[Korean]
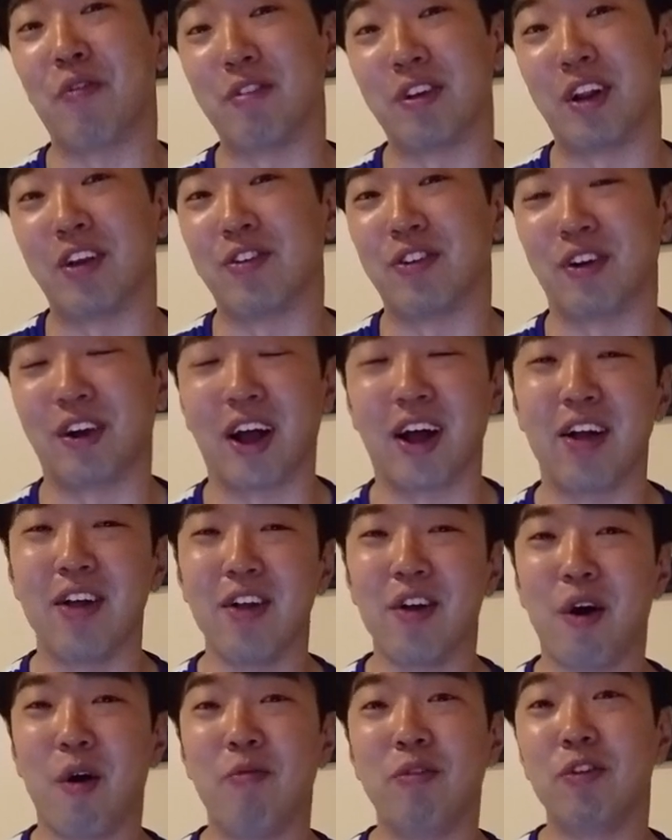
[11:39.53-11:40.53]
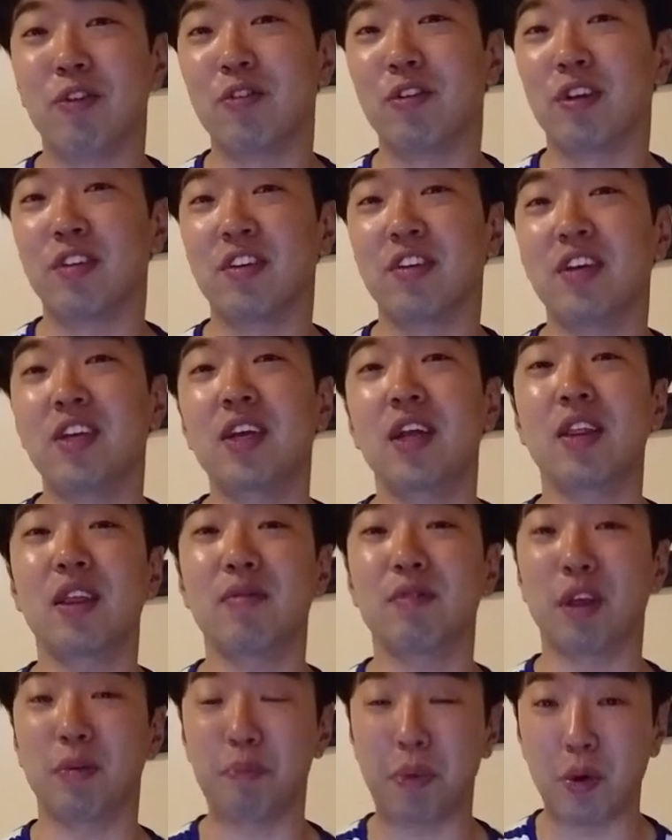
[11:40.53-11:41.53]
어머니랑 저랑 어머니도 어쨌든 시차
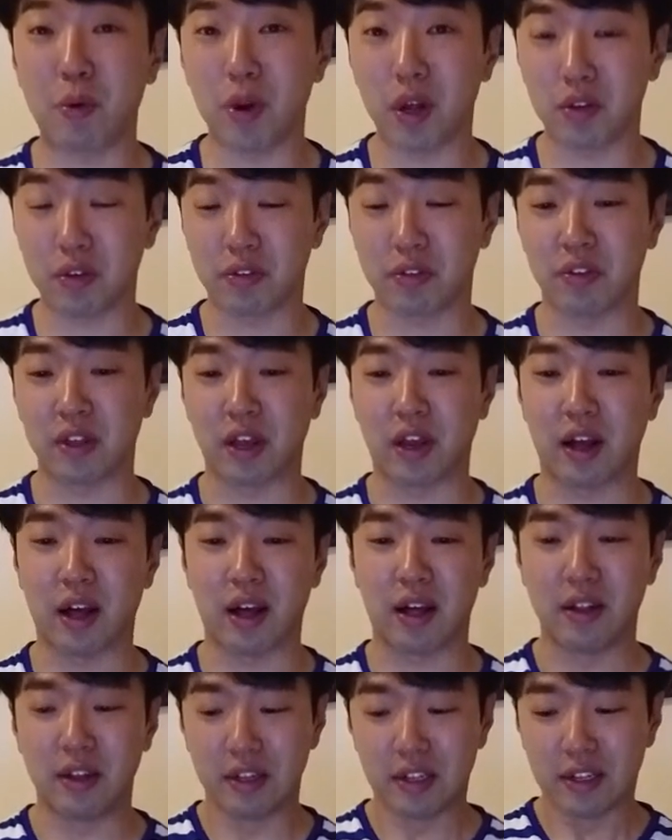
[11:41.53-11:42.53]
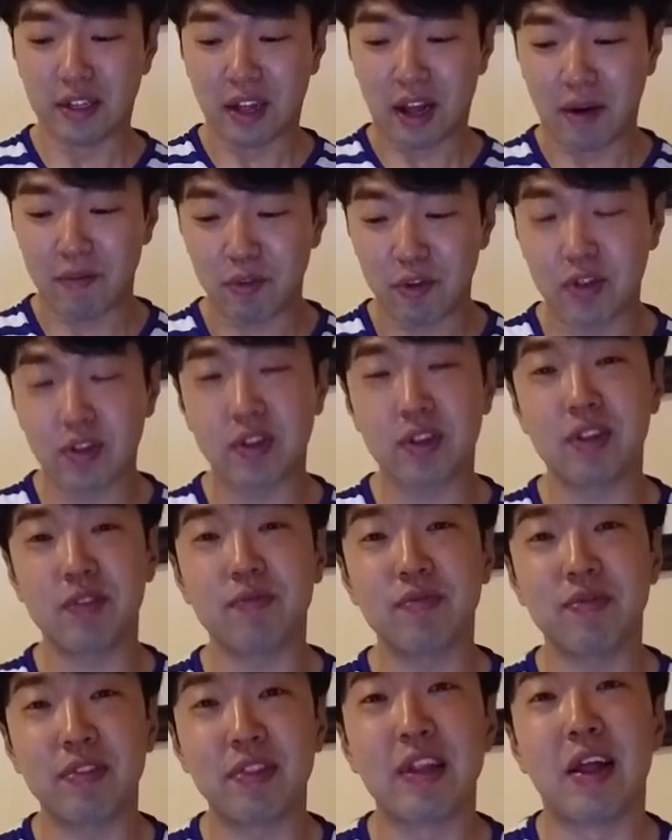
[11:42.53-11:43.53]
때문에 피곤하셨으니까
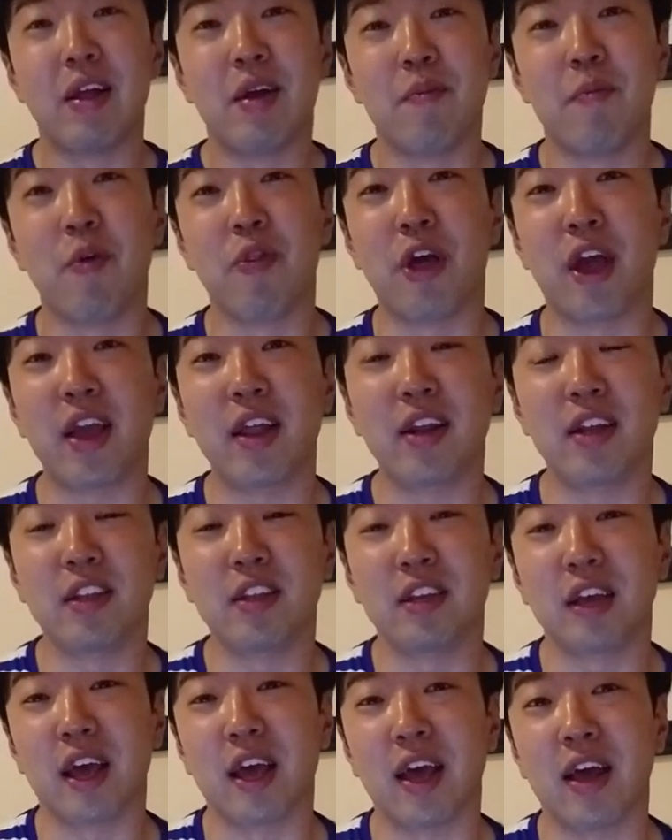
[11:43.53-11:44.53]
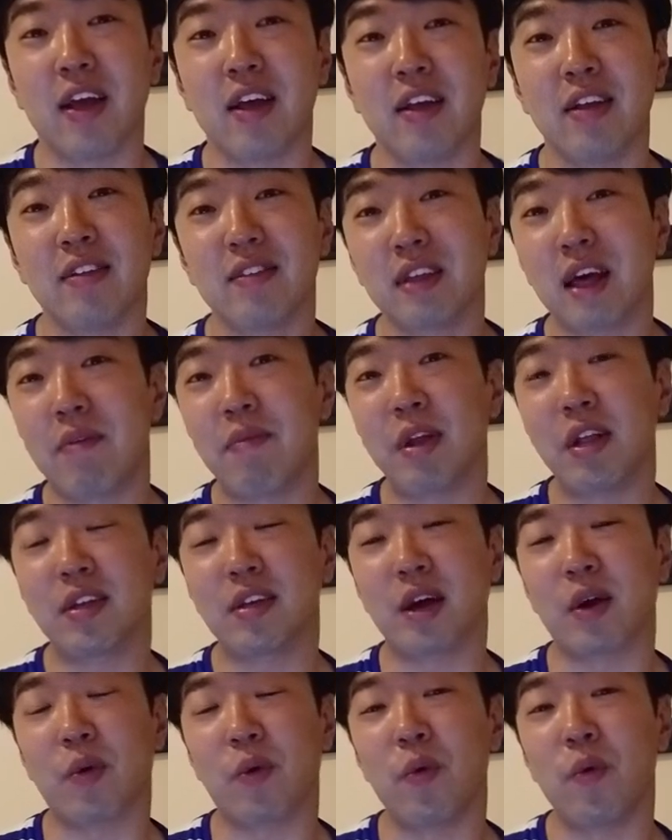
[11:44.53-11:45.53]
아무튼 뭐 내일은 이제
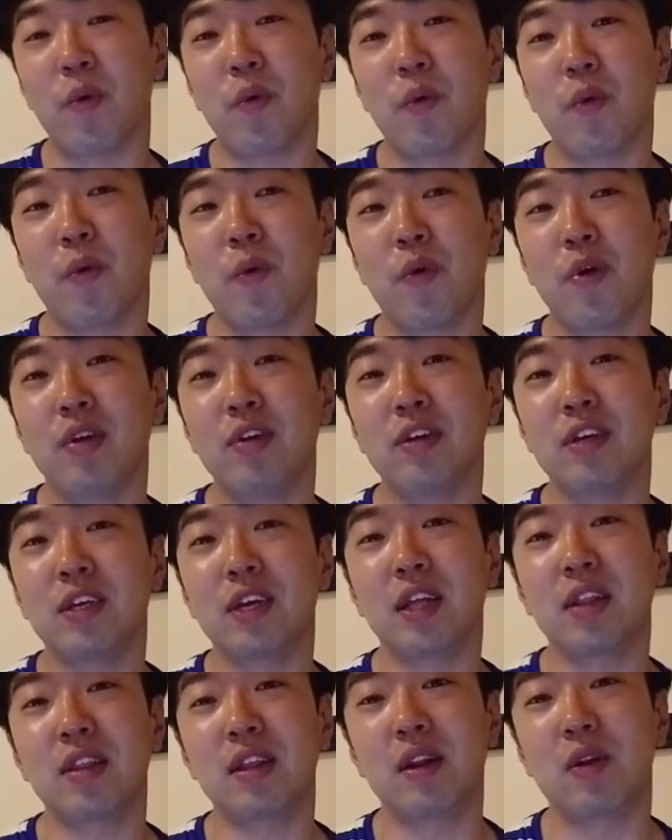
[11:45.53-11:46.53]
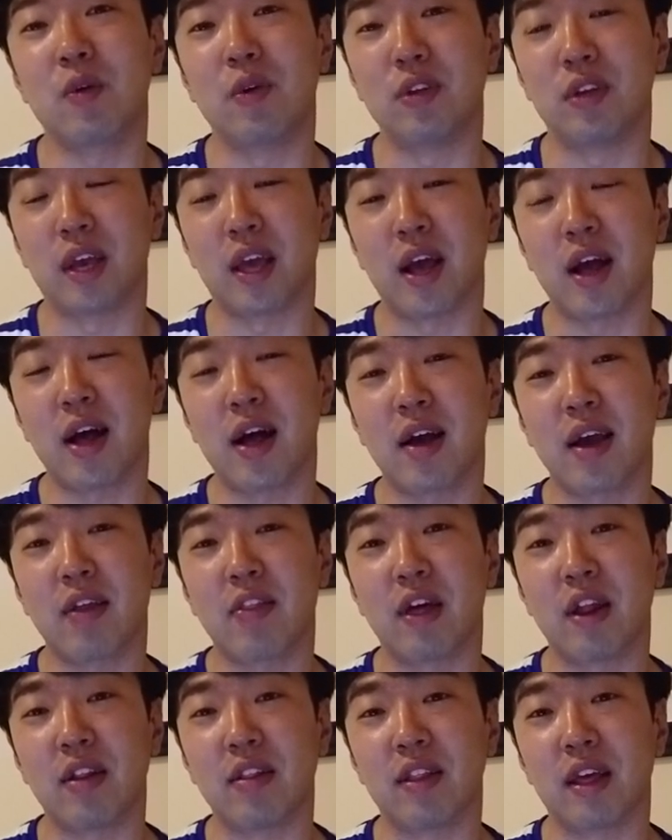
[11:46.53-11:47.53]
3일차로 시애틀로 이제 향하게
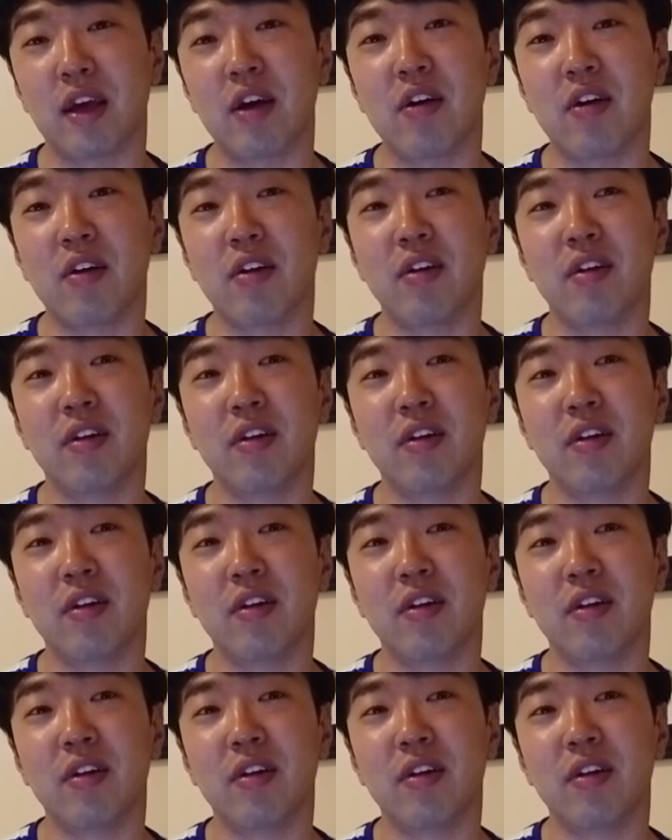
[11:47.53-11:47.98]
되는데요.